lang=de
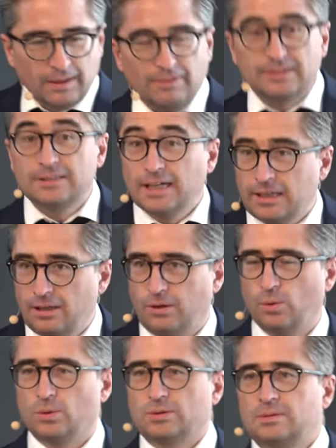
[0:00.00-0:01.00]
Was ist eigentlich
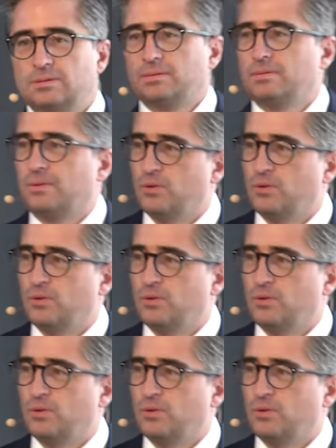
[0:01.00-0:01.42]
los?